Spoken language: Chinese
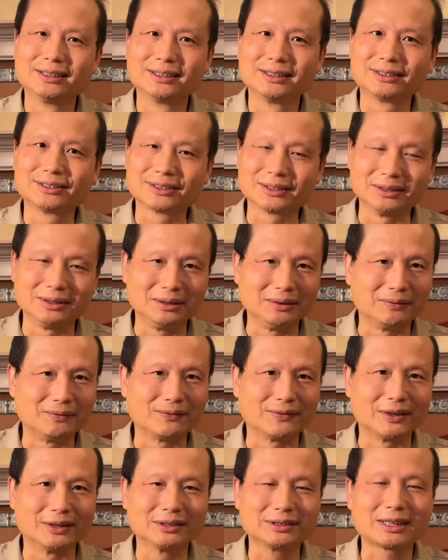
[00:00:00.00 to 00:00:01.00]
是一
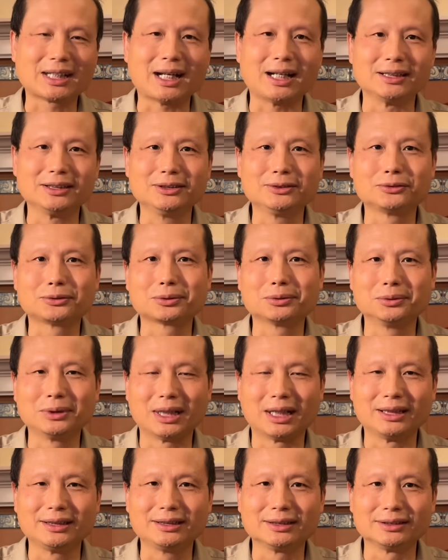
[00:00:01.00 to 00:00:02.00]
封打印出
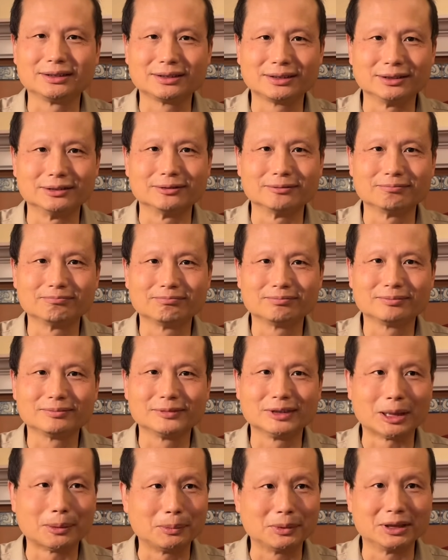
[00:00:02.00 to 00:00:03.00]
来的信，
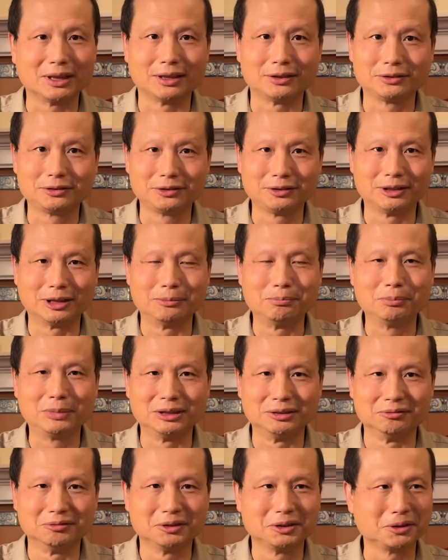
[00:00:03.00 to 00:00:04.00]
那么呢人
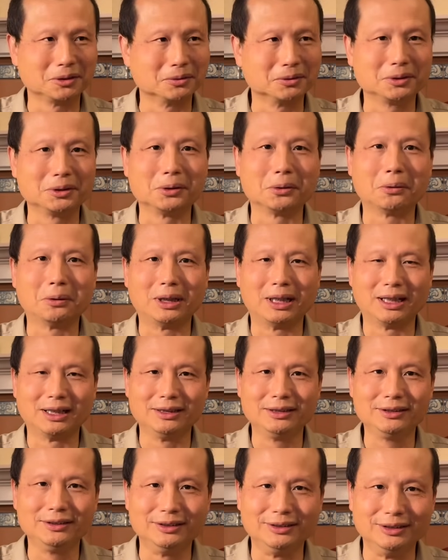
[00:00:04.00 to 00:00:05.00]
们就会怀
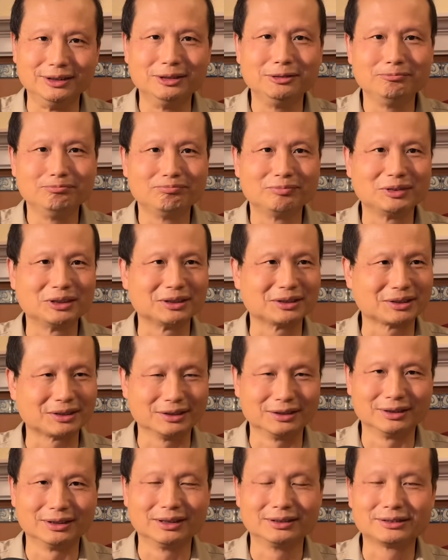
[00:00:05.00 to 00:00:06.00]
疑
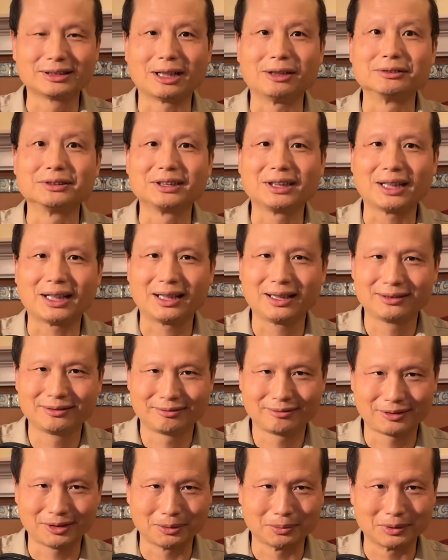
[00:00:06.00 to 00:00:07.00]
是造假，
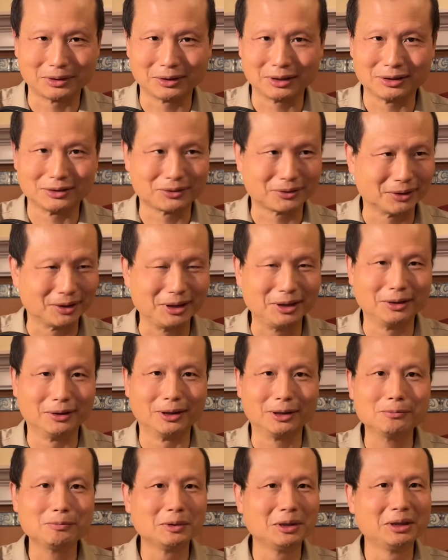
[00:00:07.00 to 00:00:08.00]
对不对？所以
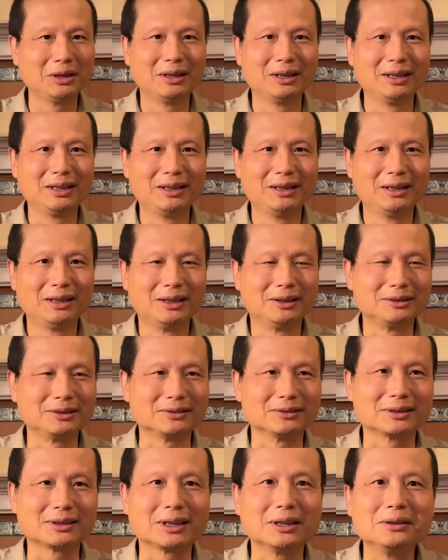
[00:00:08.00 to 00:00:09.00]
呢，就
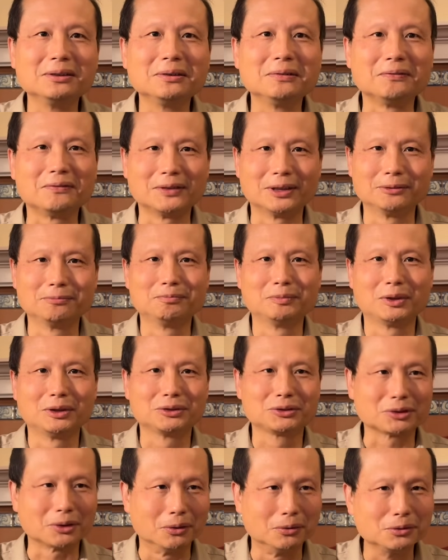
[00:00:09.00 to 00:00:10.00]
登一封
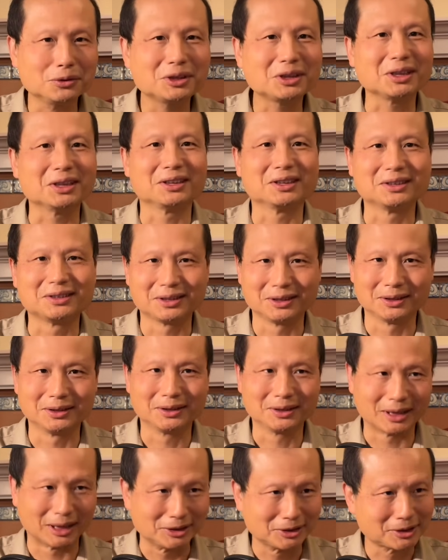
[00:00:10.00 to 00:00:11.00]
手写的信
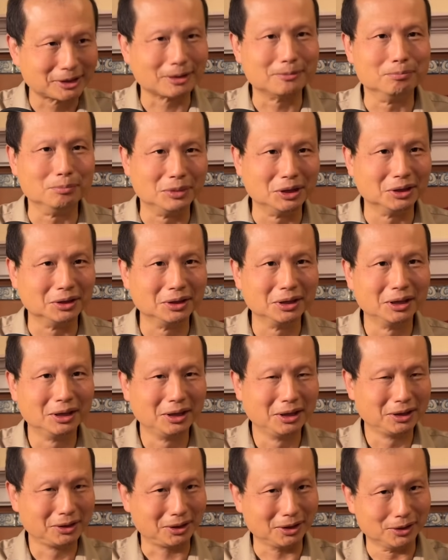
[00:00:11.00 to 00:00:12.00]
来证明，
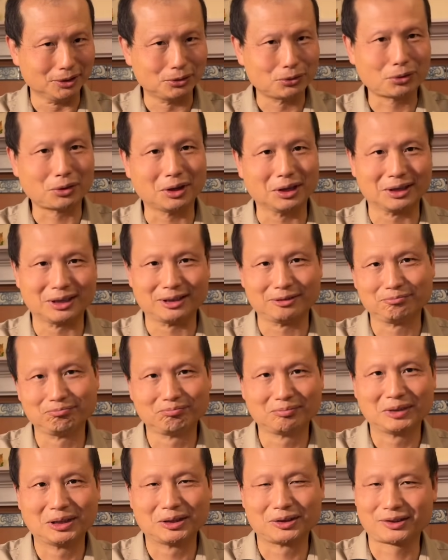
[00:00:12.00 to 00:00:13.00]
的确呢
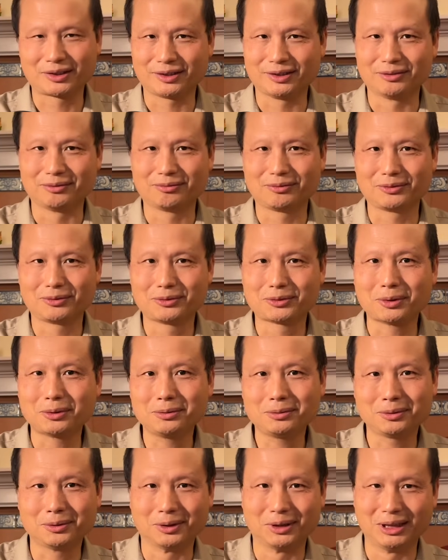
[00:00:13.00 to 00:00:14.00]
是。
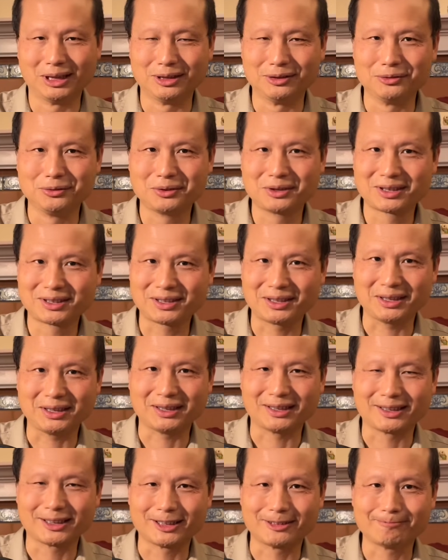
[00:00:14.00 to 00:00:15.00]
中国人写
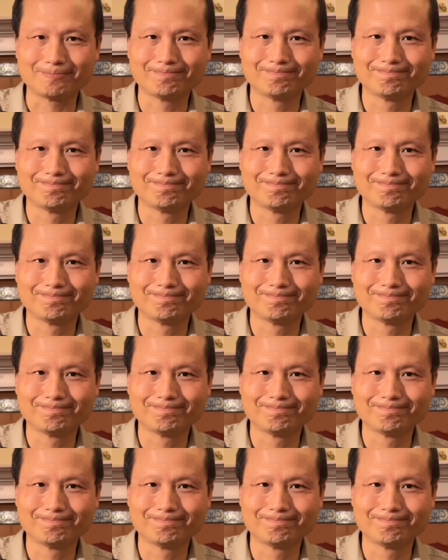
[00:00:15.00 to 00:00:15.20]
的，